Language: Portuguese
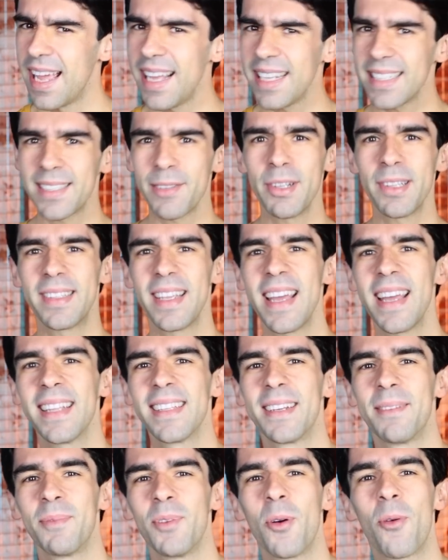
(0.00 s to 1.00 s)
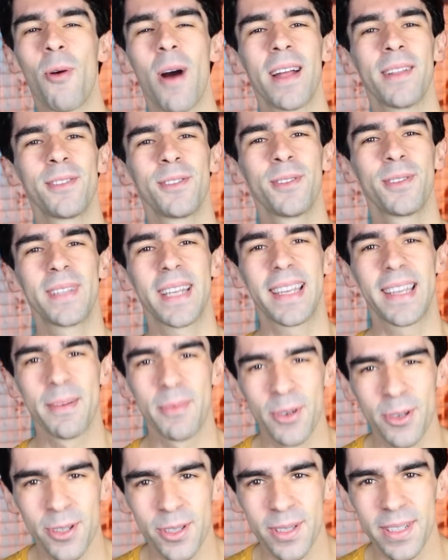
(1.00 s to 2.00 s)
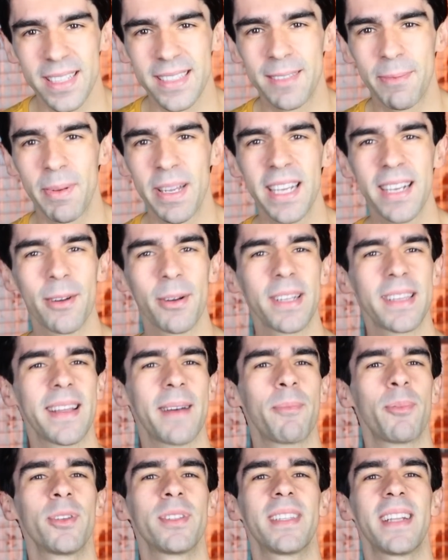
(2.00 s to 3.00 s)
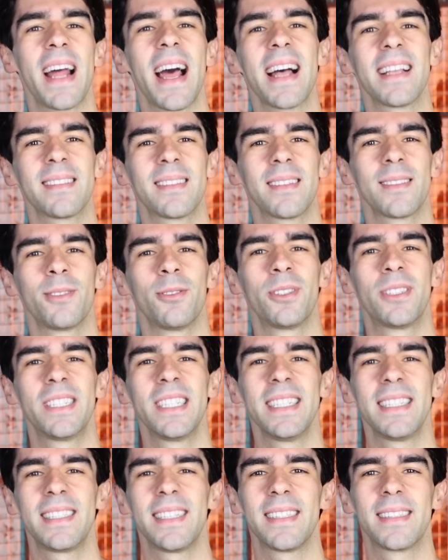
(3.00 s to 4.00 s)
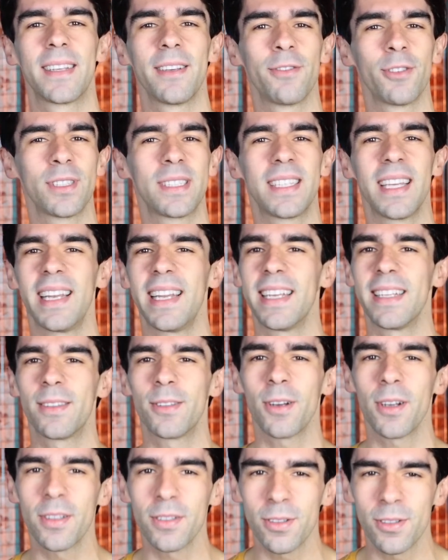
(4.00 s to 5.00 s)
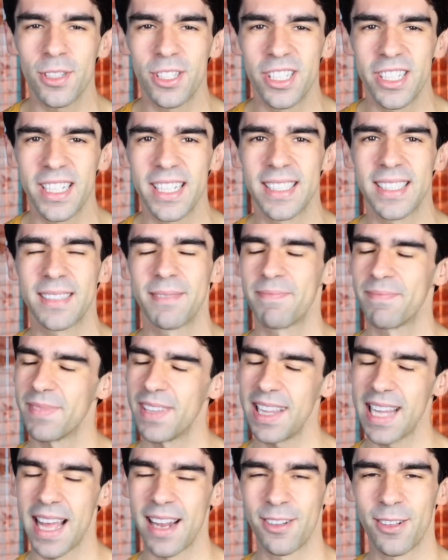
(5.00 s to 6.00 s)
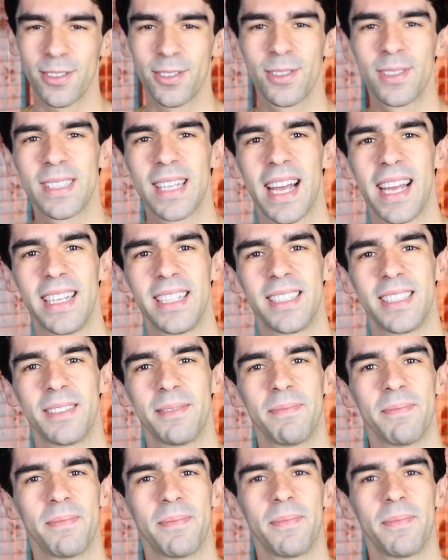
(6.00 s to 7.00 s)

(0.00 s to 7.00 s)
Esse eu Entenda, o quadro do Tecmundo que explica o que está por trás das notícias que você lê todos os dias lá no nosso site.